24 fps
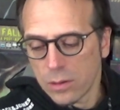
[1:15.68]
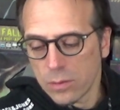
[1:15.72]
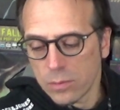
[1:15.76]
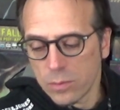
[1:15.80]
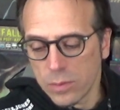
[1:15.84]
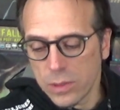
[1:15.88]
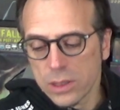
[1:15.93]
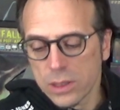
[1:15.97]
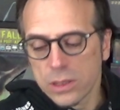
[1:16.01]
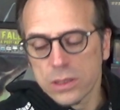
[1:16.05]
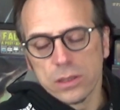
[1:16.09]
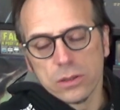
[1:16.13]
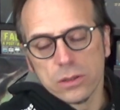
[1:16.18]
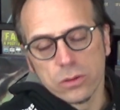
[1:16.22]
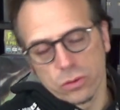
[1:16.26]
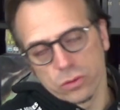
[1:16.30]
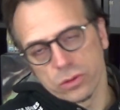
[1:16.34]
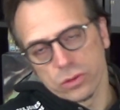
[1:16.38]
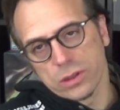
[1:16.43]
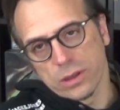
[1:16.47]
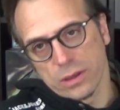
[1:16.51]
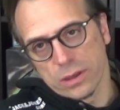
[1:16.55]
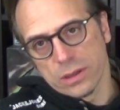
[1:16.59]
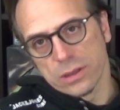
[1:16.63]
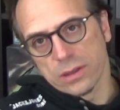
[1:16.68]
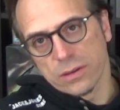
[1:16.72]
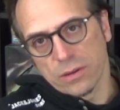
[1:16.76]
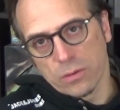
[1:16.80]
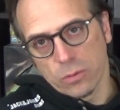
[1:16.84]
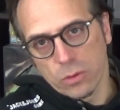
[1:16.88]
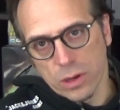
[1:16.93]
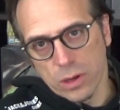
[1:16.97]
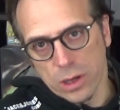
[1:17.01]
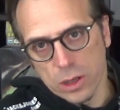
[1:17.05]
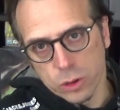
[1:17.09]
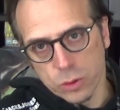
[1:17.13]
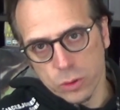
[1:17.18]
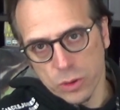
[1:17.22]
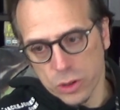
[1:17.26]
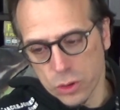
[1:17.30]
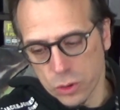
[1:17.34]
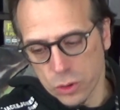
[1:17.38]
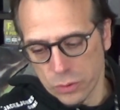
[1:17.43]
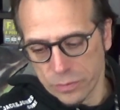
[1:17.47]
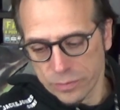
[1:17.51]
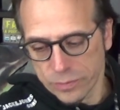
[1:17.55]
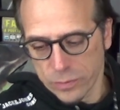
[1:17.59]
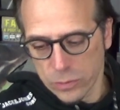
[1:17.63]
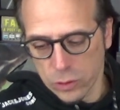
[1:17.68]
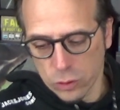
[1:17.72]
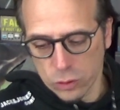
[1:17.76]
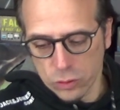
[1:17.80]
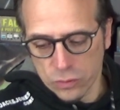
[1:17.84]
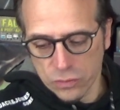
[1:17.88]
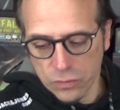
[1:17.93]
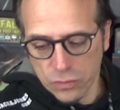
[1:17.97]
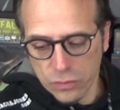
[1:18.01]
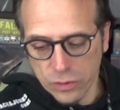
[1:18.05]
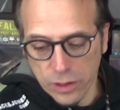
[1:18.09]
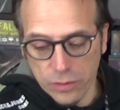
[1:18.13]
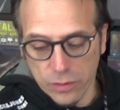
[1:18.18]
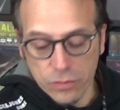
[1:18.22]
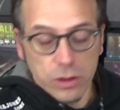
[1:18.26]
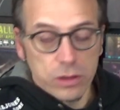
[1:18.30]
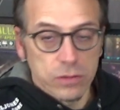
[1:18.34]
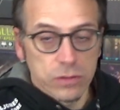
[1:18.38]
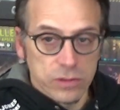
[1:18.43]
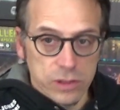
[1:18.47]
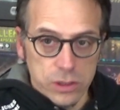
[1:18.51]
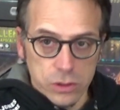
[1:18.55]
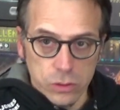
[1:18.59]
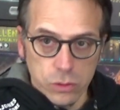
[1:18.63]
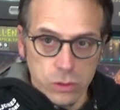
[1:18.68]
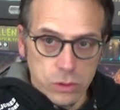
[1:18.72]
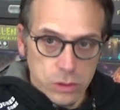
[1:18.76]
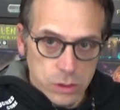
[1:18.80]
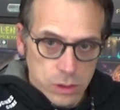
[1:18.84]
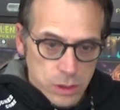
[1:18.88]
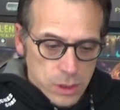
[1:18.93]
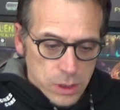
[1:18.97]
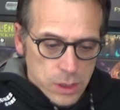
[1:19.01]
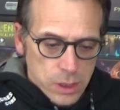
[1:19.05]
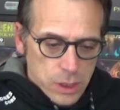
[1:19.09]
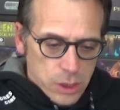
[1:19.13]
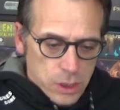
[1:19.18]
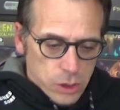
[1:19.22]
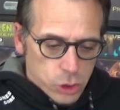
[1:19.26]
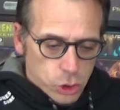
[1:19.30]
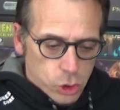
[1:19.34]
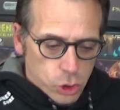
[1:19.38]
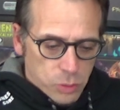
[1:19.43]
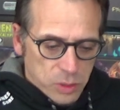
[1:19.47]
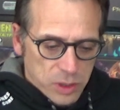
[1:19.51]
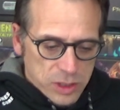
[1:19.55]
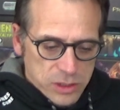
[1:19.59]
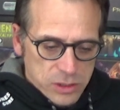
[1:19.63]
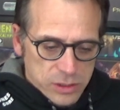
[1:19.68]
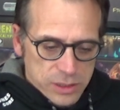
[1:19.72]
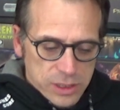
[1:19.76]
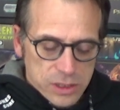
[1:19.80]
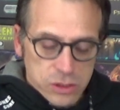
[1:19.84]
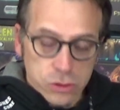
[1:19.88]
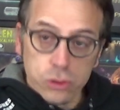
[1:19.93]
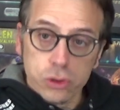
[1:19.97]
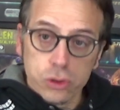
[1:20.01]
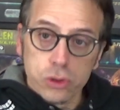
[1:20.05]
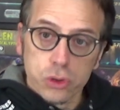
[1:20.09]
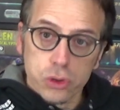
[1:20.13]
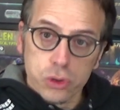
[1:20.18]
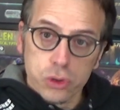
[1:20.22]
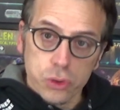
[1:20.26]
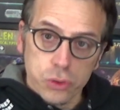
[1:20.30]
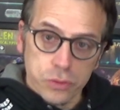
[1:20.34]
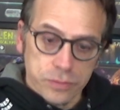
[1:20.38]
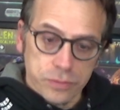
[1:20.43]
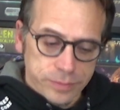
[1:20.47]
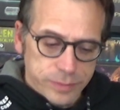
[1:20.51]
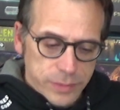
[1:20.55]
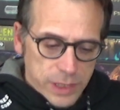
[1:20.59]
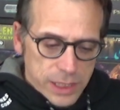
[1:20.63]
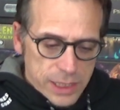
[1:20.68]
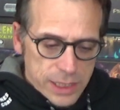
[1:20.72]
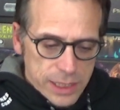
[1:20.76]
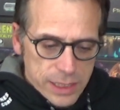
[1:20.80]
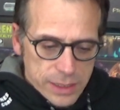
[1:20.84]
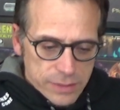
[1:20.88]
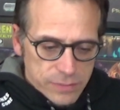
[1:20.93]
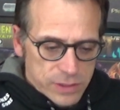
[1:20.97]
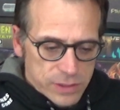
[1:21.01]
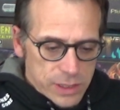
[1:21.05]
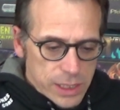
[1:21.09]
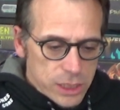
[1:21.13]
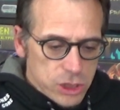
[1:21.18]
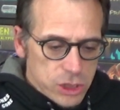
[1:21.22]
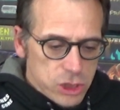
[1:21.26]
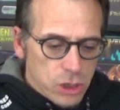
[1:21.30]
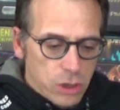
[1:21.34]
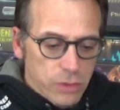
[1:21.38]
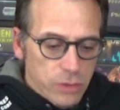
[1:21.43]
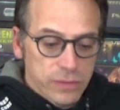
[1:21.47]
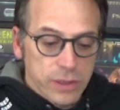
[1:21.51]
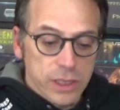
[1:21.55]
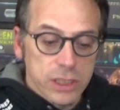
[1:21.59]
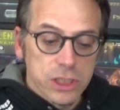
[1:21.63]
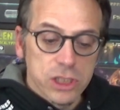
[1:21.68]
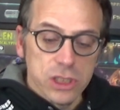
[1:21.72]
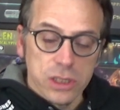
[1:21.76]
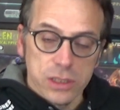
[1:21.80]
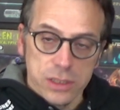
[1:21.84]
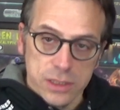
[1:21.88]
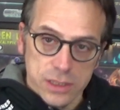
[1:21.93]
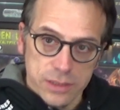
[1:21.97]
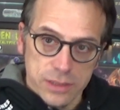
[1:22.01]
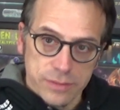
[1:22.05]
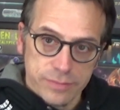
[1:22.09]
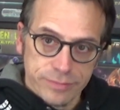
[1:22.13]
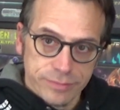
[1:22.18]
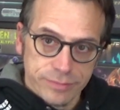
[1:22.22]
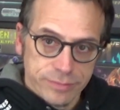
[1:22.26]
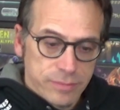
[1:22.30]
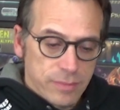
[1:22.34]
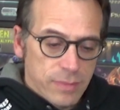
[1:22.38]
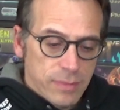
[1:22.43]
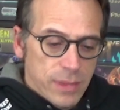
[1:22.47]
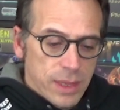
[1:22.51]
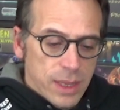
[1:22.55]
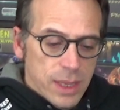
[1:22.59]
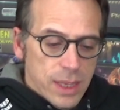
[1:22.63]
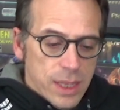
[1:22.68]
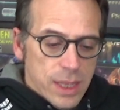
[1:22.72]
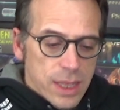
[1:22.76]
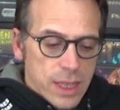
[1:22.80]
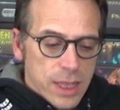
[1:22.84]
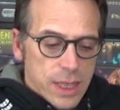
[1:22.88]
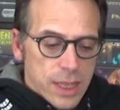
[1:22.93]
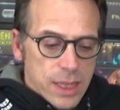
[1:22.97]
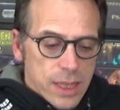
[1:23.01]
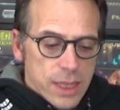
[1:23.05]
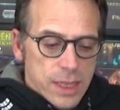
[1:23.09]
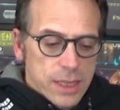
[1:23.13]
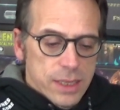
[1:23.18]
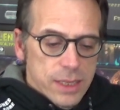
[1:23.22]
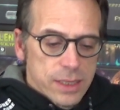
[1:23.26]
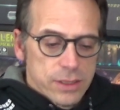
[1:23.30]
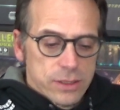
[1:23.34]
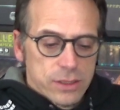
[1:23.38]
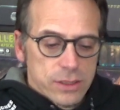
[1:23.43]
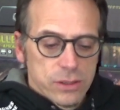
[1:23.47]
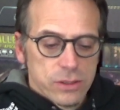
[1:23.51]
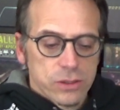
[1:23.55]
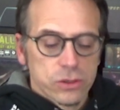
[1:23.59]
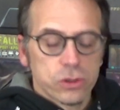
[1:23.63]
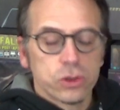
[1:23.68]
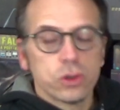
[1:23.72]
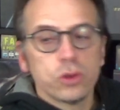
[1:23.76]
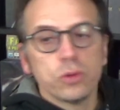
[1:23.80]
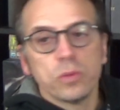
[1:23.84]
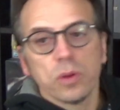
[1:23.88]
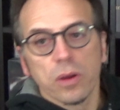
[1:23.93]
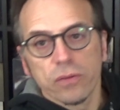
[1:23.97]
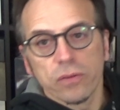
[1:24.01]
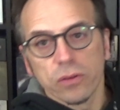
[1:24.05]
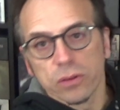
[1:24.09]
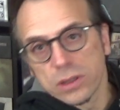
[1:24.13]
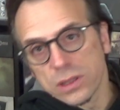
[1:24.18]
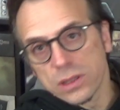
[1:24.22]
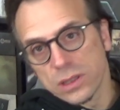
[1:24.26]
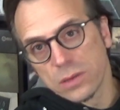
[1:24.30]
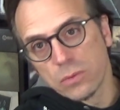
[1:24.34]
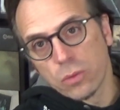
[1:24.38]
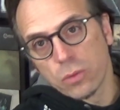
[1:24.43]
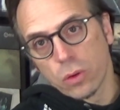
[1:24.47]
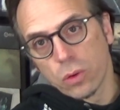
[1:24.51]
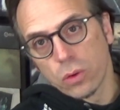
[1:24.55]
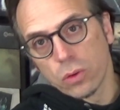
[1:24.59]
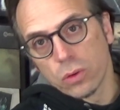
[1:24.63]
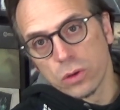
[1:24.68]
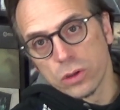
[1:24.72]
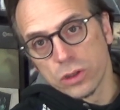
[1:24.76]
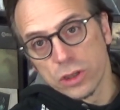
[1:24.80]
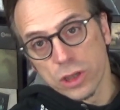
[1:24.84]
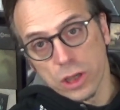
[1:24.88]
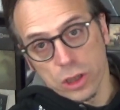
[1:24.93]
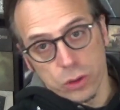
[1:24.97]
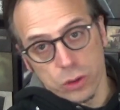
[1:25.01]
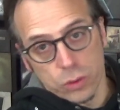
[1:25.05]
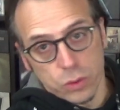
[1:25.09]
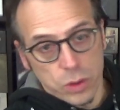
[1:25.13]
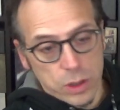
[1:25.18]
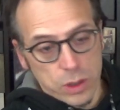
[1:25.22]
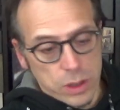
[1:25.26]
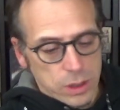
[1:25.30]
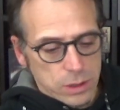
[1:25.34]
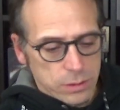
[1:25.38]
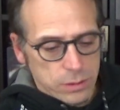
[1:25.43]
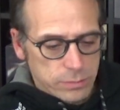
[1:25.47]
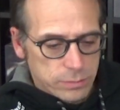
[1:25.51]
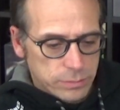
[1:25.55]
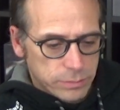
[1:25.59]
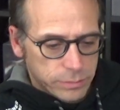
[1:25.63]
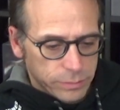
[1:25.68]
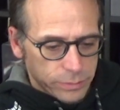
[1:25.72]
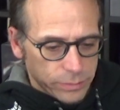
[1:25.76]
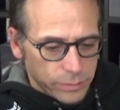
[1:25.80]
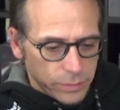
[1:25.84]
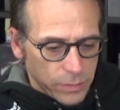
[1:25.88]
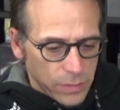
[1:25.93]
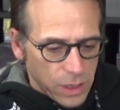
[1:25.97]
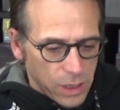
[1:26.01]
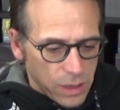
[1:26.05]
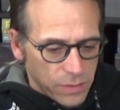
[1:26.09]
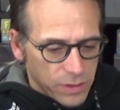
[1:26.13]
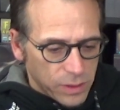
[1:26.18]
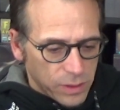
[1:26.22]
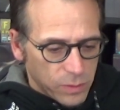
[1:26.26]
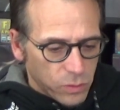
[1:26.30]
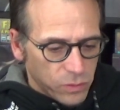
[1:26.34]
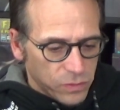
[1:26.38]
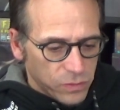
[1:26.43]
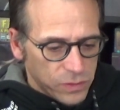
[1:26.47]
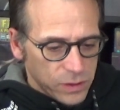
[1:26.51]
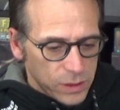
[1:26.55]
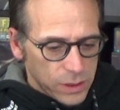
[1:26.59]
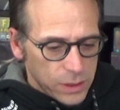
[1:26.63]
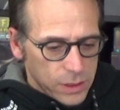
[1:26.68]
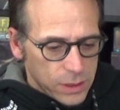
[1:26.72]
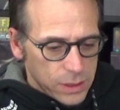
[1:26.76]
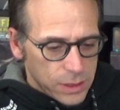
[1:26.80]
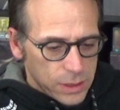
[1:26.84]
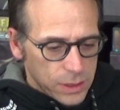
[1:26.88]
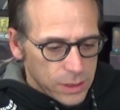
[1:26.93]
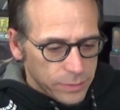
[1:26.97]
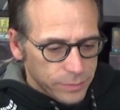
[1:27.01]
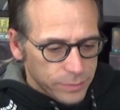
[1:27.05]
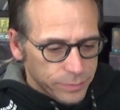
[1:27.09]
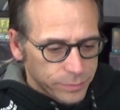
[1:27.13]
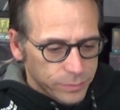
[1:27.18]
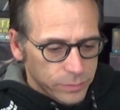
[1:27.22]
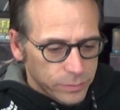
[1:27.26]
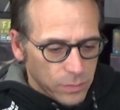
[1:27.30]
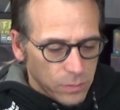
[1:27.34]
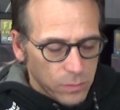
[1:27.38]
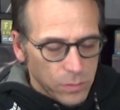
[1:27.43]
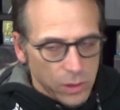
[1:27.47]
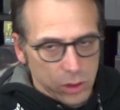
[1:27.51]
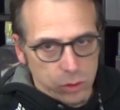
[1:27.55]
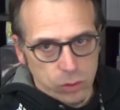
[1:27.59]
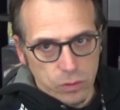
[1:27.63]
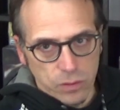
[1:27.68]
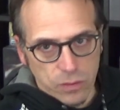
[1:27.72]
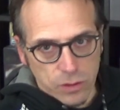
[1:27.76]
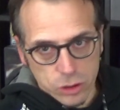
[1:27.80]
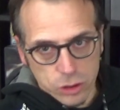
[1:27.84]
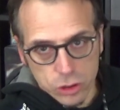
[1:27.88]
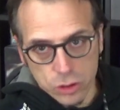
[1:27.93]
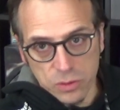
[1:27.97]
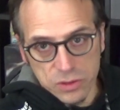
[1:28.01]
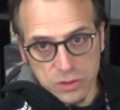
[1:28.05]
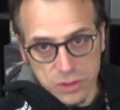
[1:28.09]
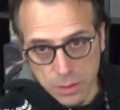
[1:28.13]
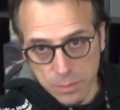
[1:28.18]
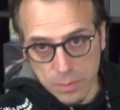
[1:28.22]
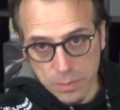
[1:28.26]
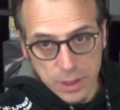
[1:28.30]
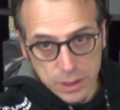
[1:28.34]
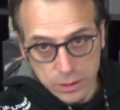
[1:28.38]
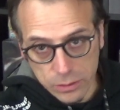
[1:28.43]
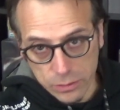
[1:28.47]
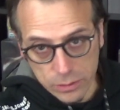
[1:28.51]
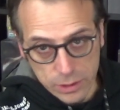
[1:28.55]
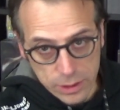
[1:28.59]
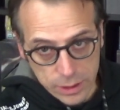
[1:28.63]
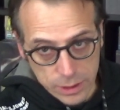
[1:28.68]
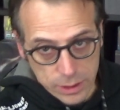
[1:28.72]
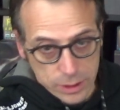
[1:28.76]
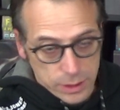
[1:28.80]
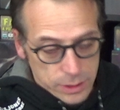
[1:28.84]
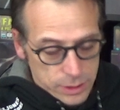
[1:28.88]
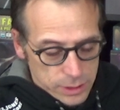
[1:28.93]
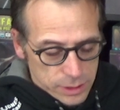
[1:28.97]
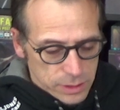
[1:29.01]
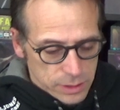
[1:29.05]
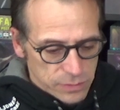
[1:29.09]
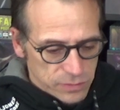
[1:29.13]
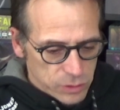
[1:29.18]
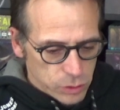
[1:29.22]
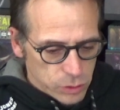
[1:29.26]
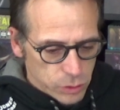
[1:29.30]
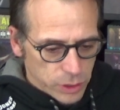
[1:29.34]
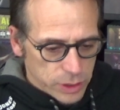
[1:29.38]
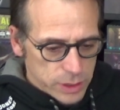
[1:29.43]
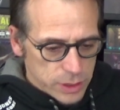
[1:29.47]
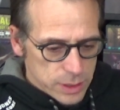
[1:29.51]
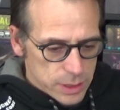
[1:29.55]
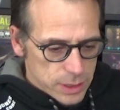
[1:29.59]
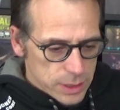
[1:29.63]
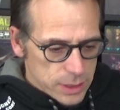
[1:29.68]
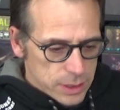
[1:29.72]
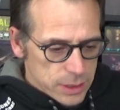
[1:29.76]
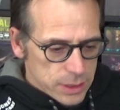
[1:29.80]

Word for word: Mais sinon c'est vraiment un chouette jeu. Donc je vous ferai voir une vidéo de présentation de ce jeu, Village of Legends. Euh, Super Fantasy Brawl, j'ai rejoué avec mon fils. Bientôt, que je commence à peindre les, figurines.